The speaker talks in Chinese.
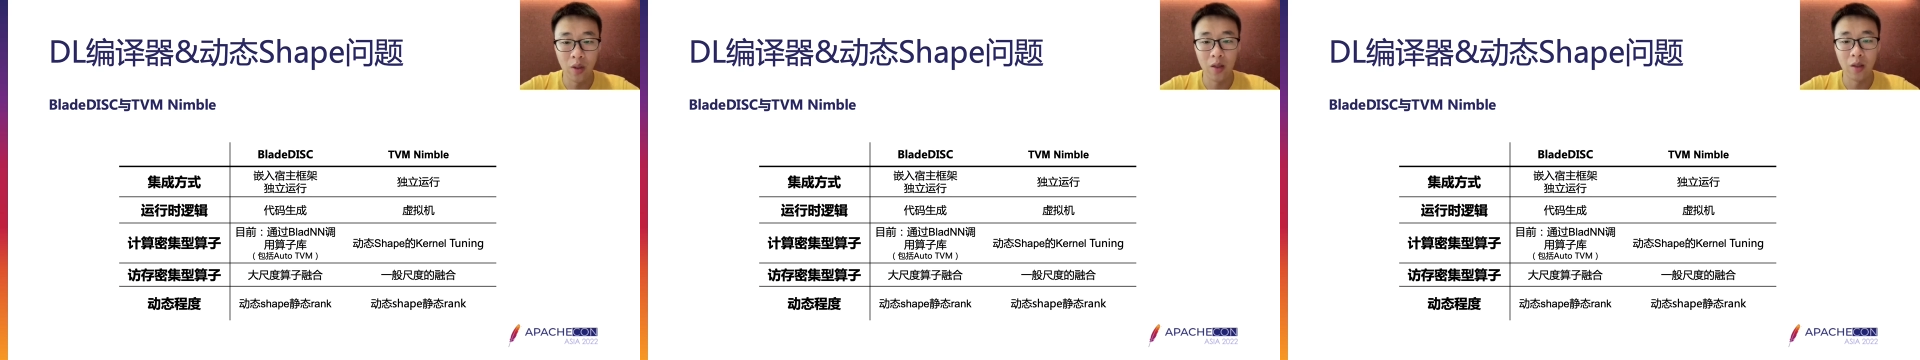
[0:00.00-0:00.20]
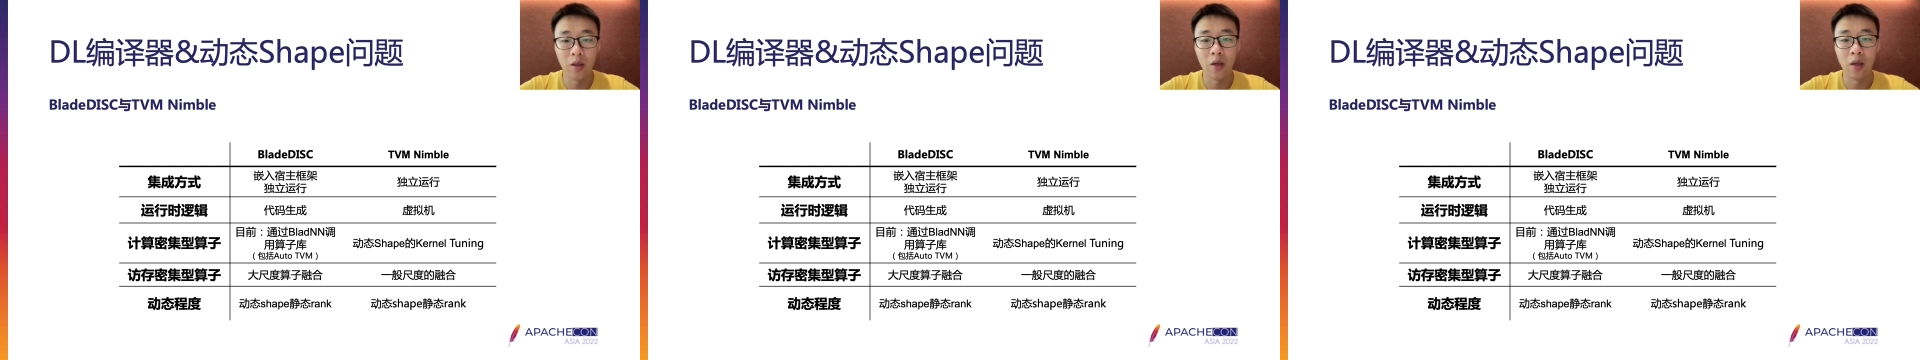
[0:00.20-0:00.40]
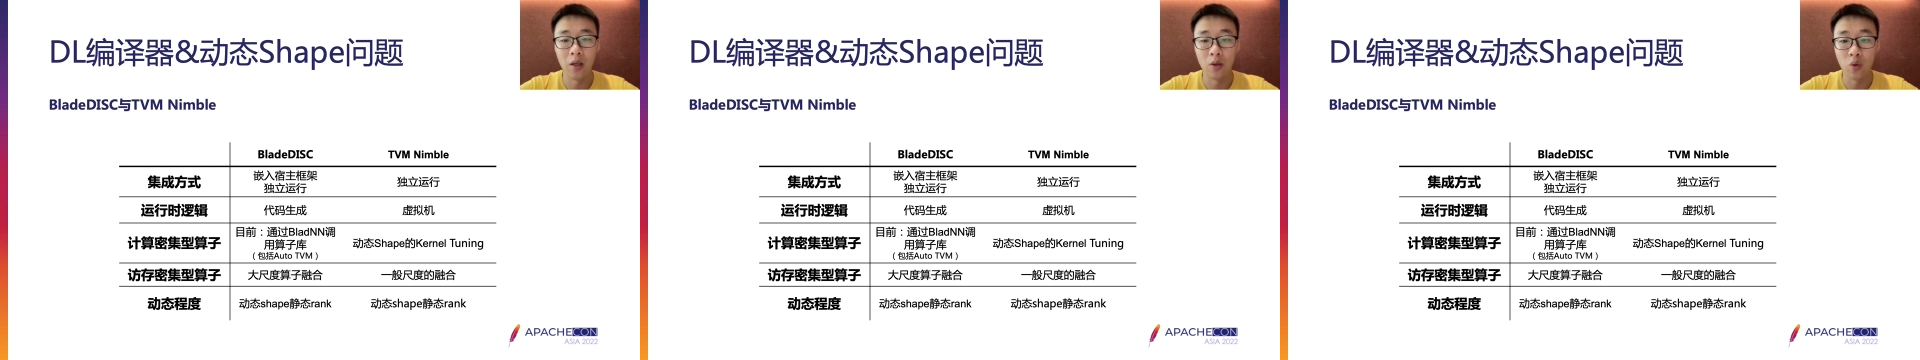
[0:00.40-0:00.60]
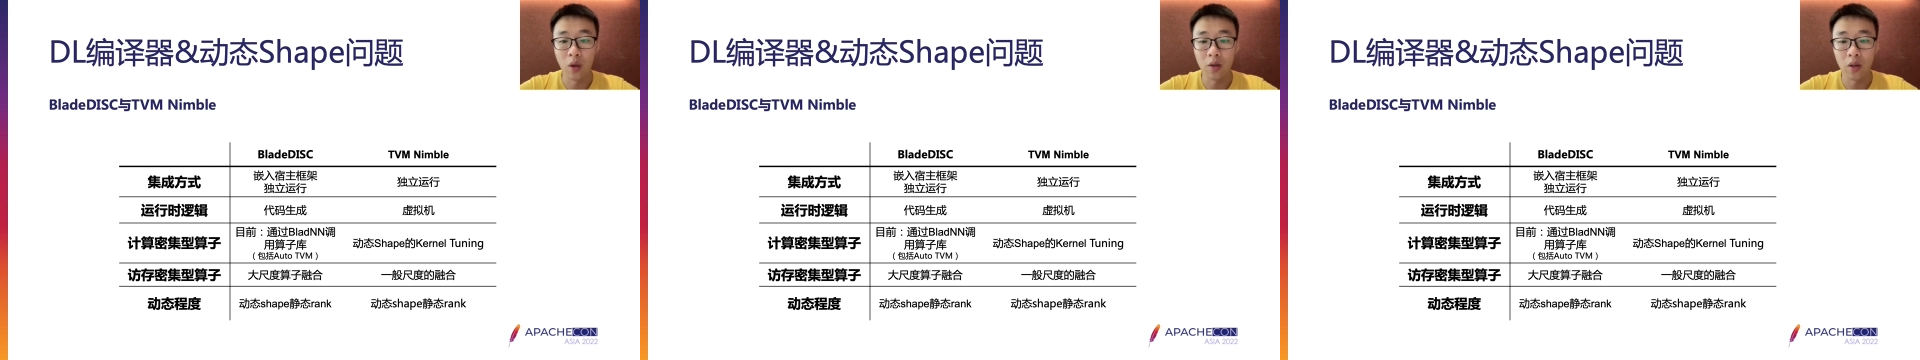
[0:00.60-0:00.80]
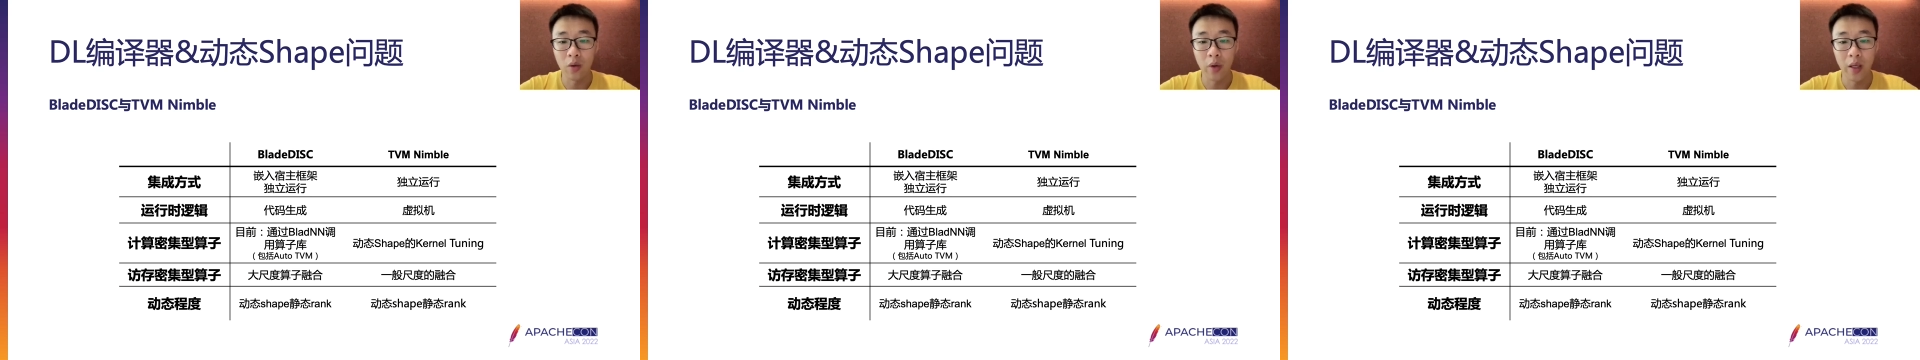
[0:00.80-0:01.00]
立的可以端
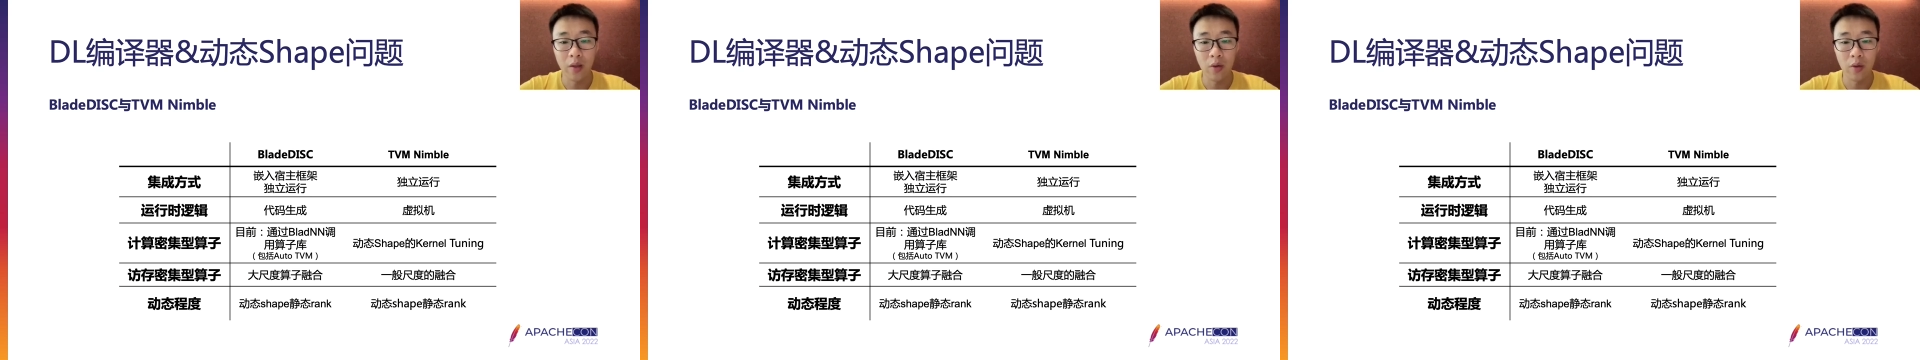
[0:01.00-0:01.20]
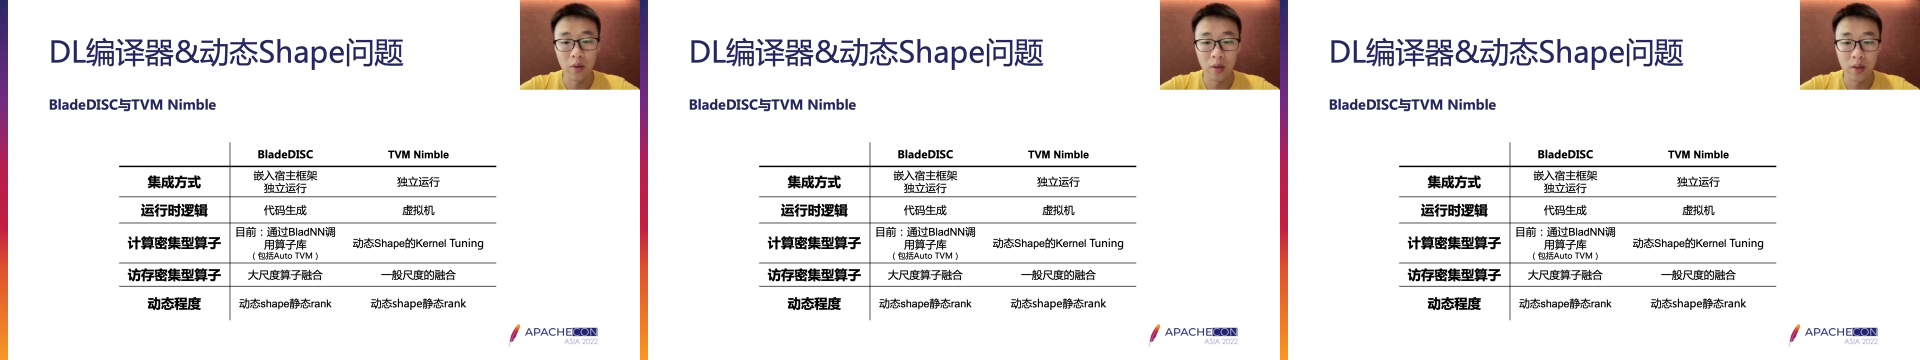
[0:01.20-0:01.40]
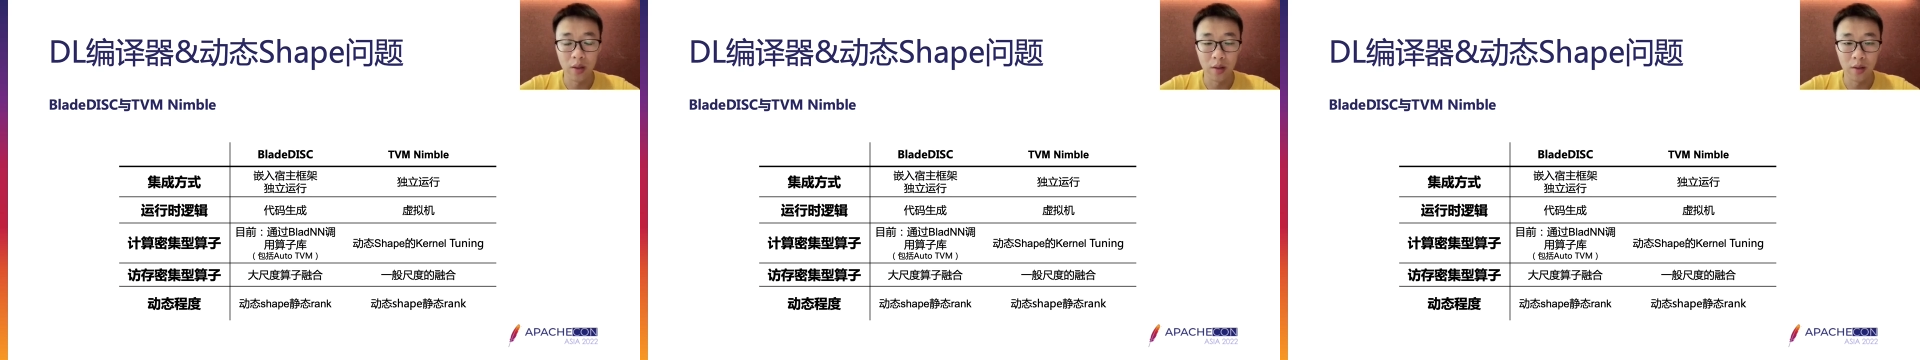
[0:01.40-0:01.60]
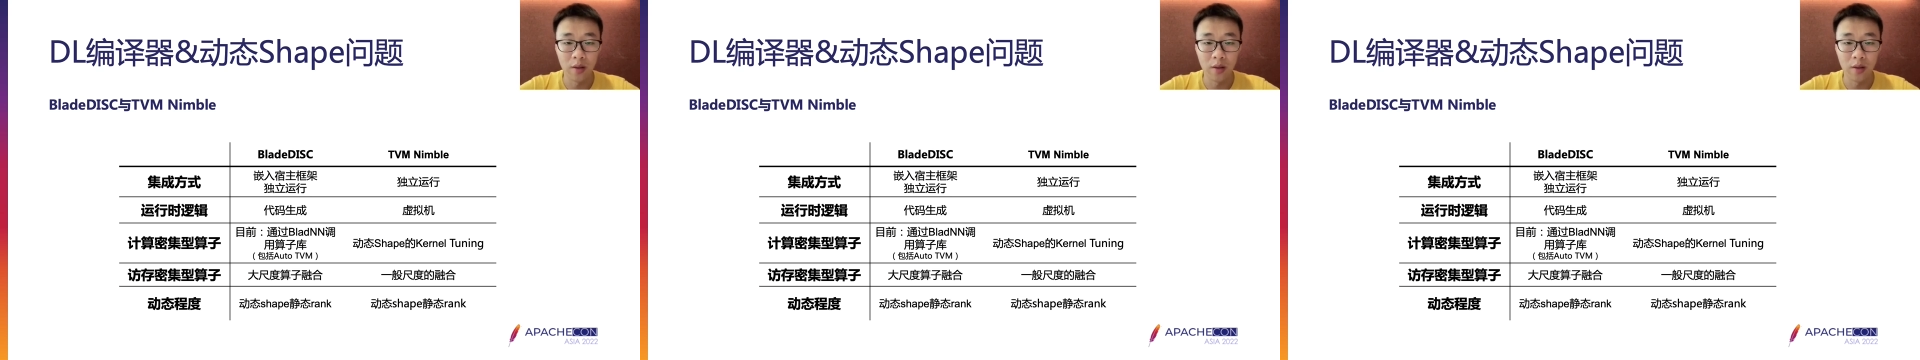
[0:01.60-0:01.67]
到端运行